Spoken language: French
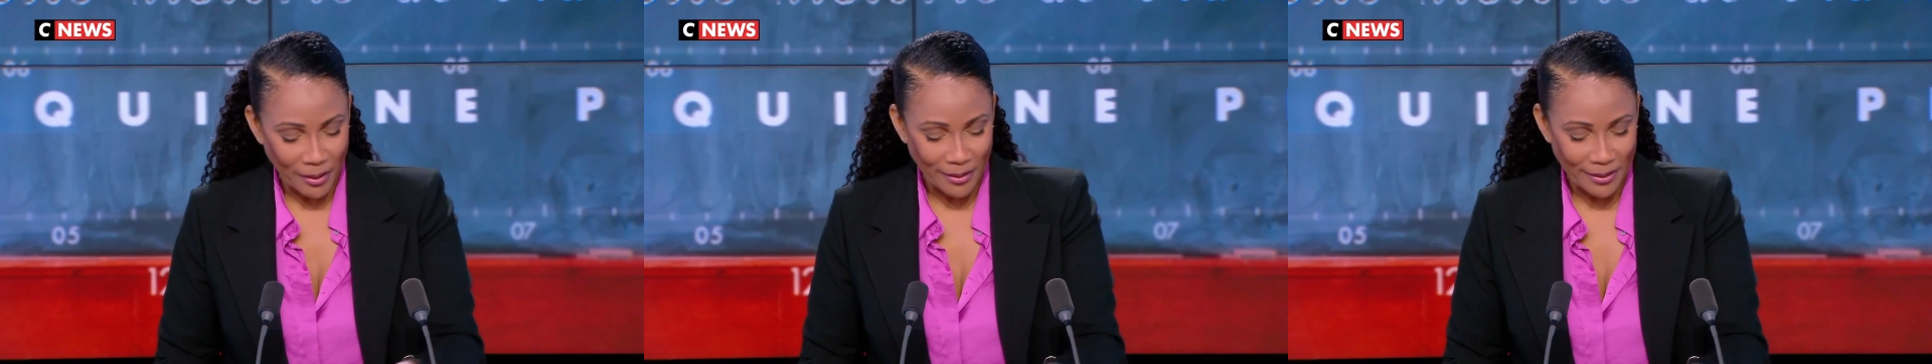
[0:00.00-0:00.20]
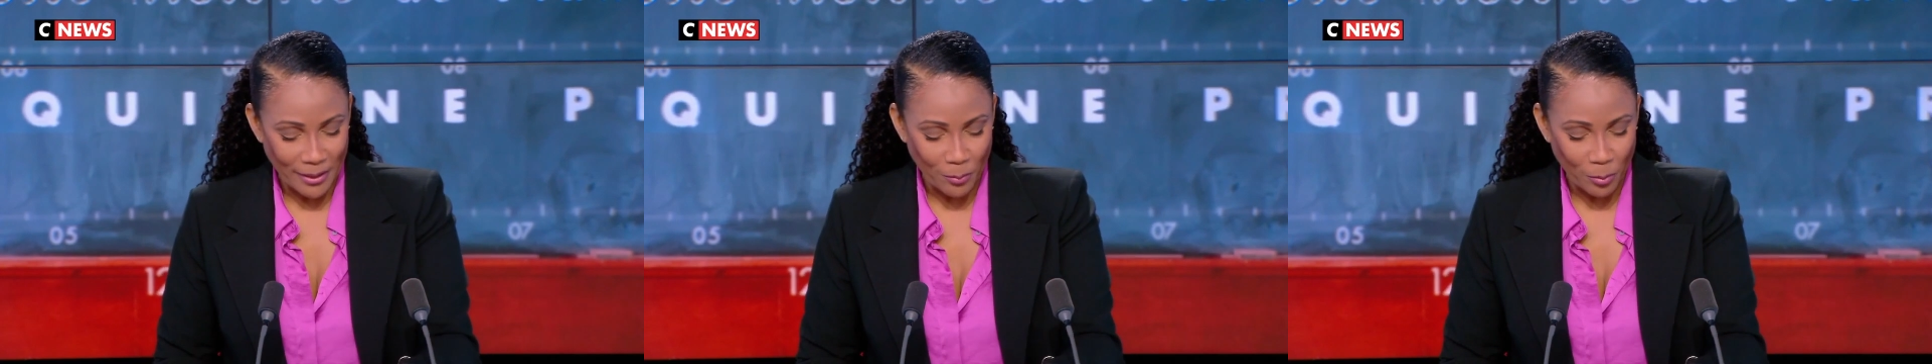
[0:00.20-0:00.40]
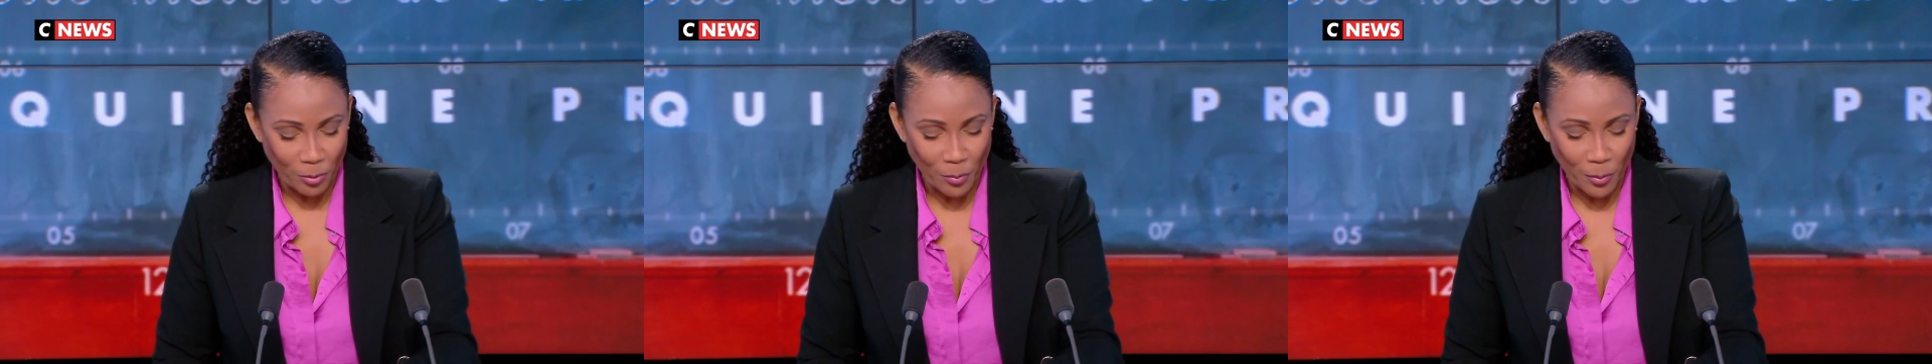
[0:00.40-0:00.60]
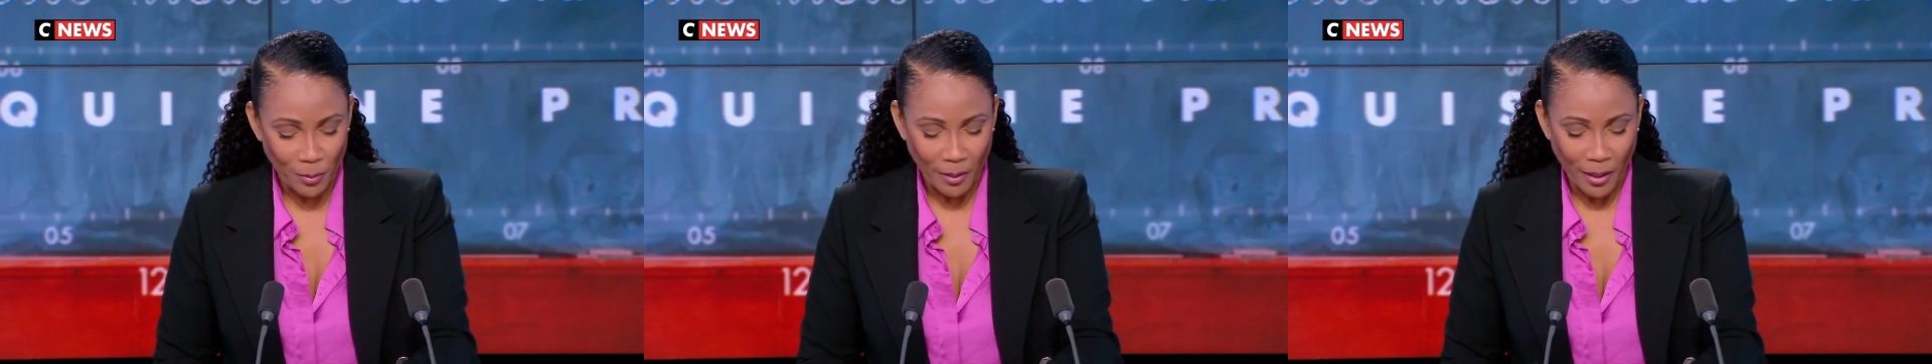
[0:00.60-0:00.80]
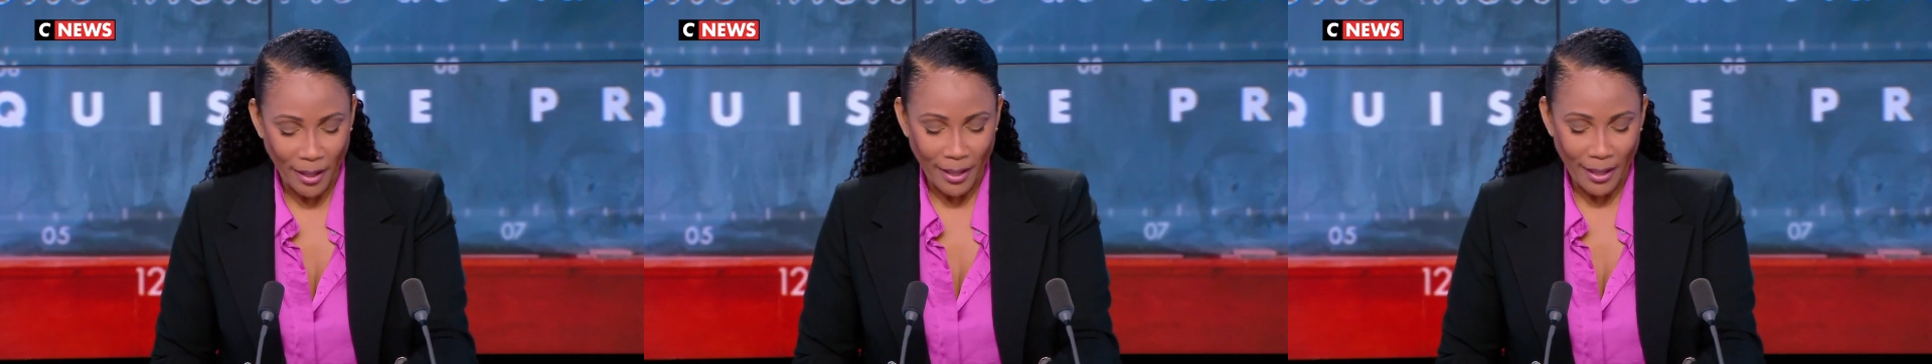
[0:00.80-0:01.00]
euh, des
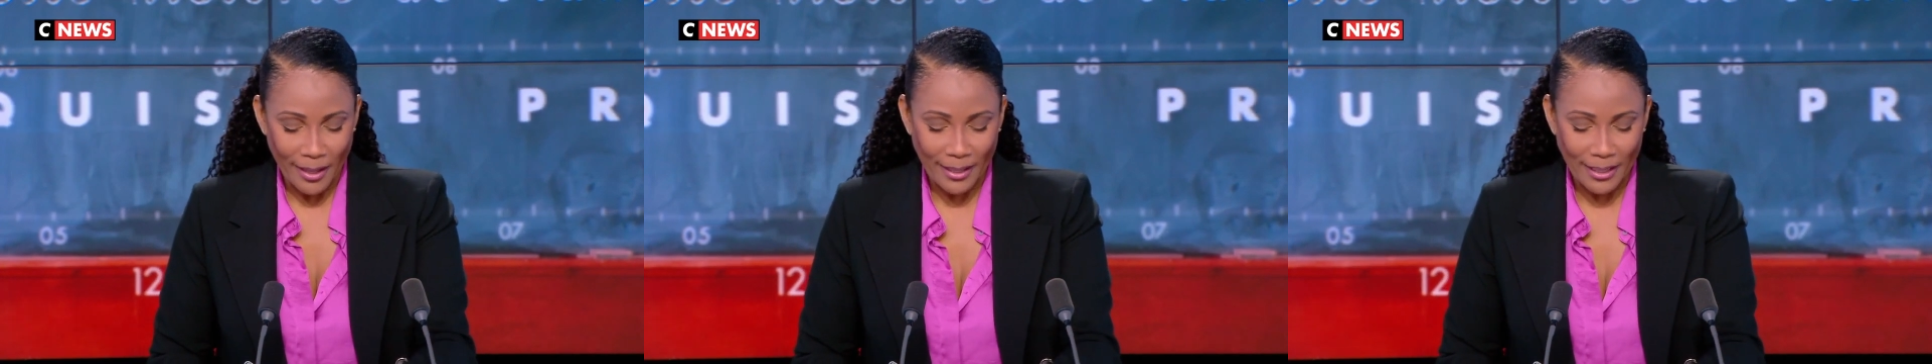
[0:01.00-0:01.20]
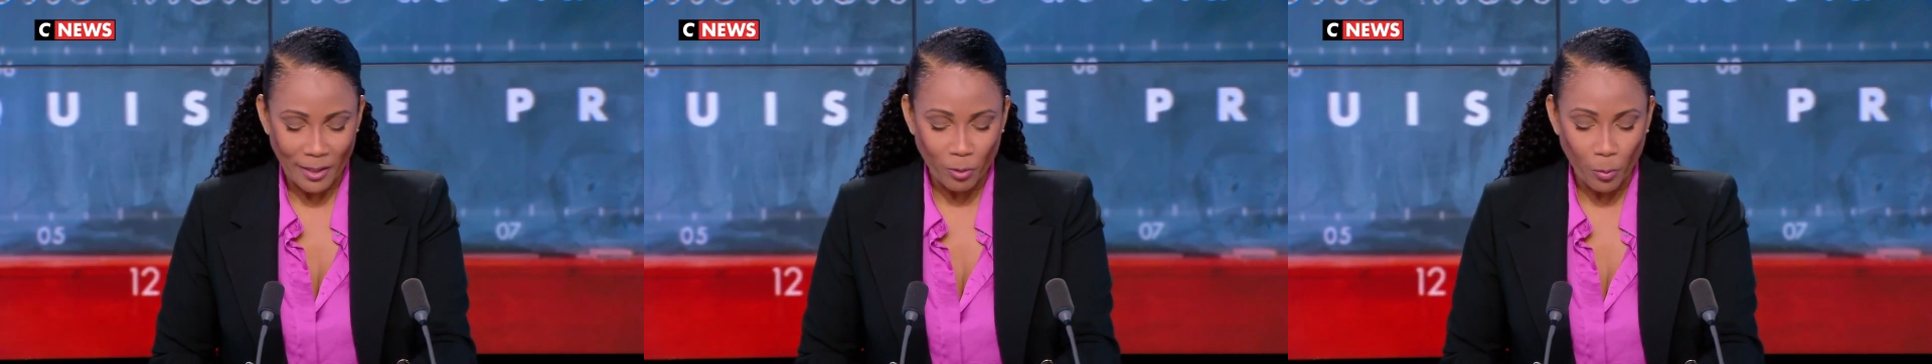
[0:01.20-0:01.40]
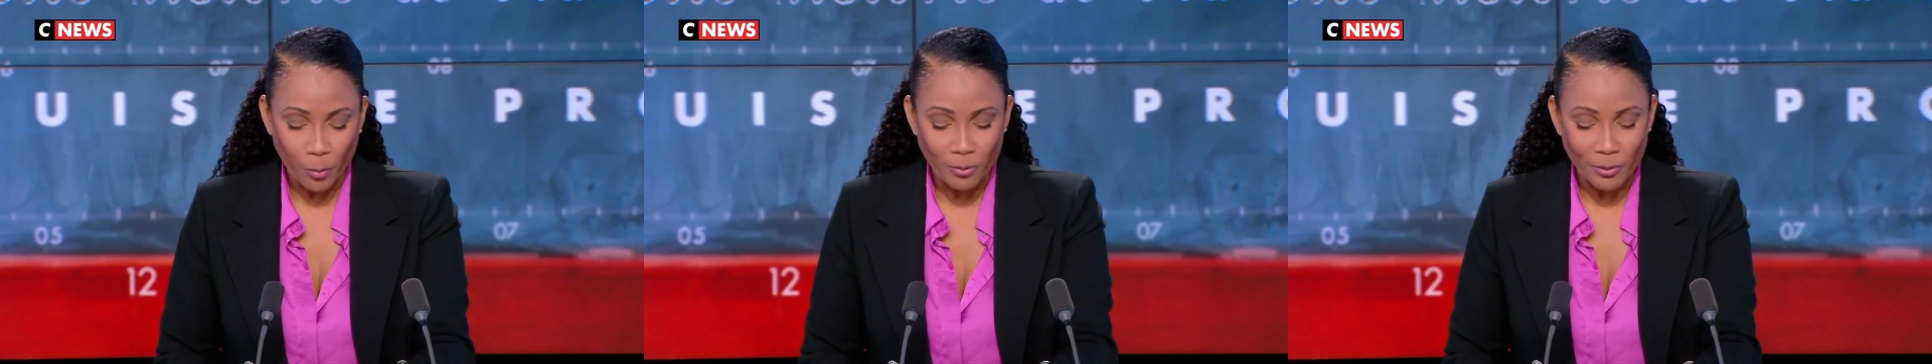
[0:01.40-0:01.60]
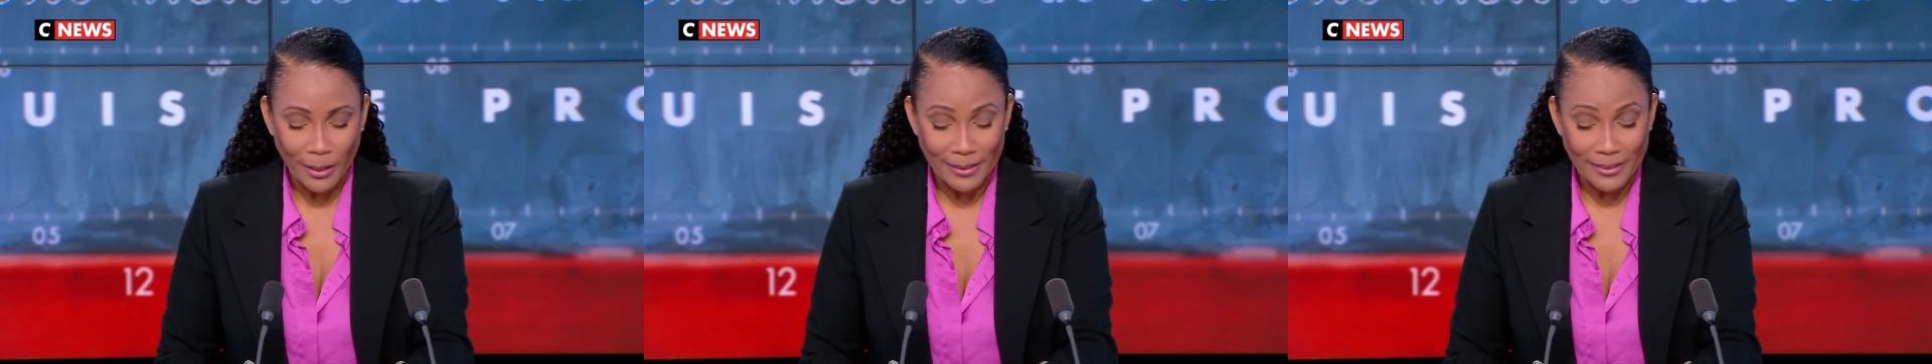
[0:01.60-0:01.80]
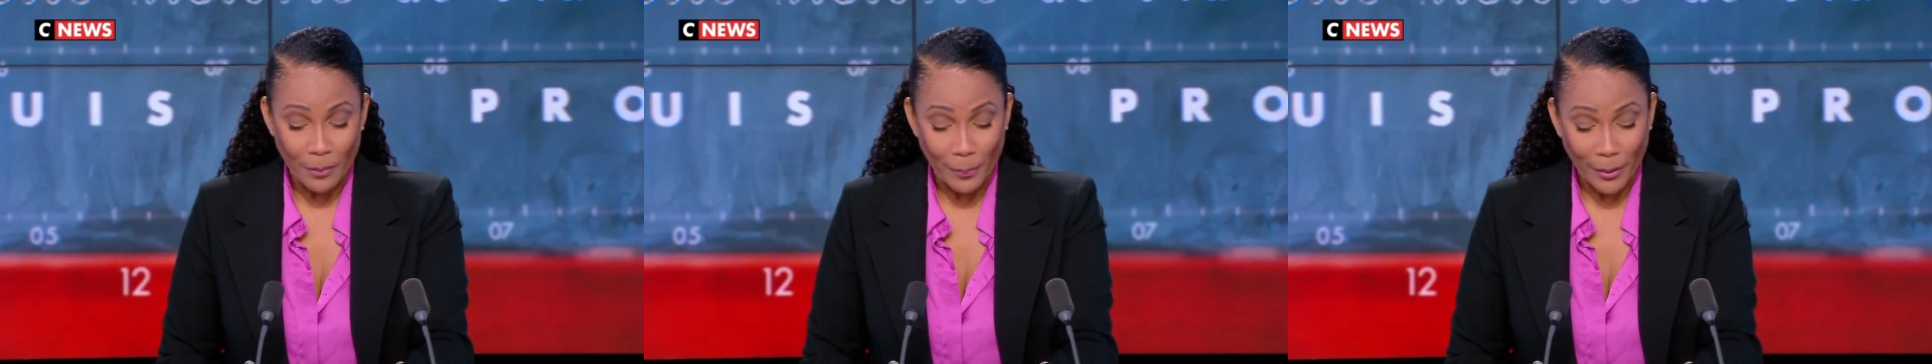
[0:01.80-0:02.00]
mouvements euh, qui vont
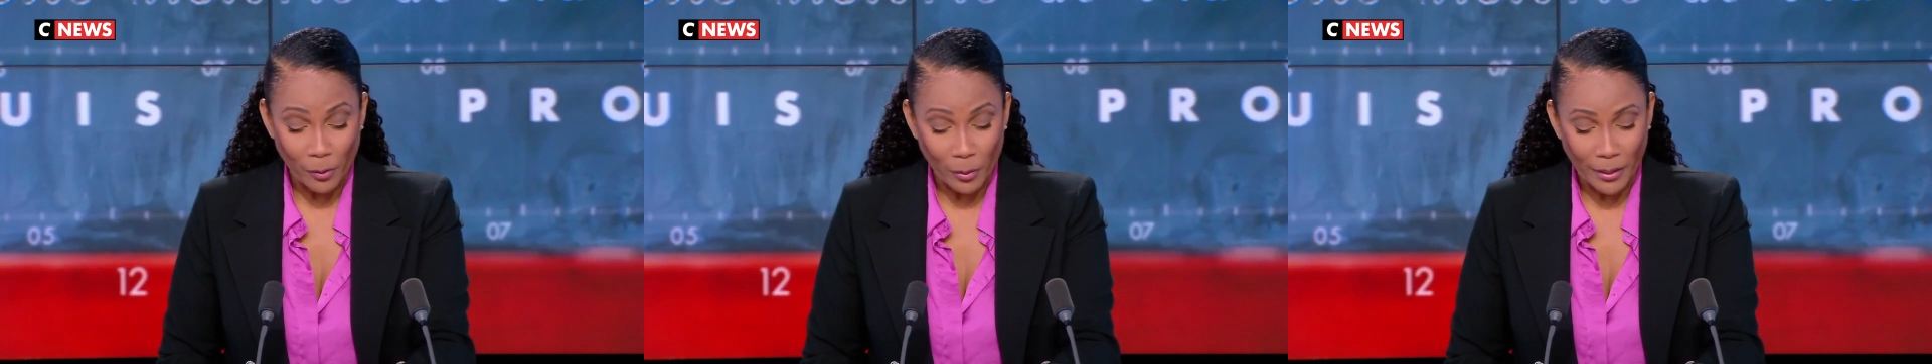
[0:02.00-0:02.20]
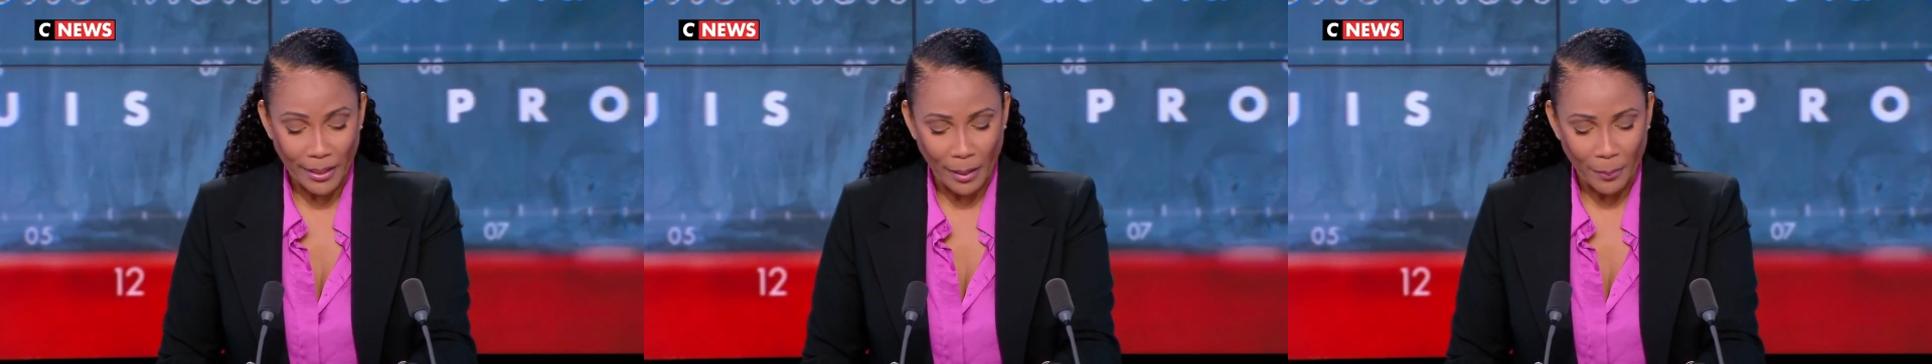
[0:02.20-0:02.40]
pouvoir s'épanouir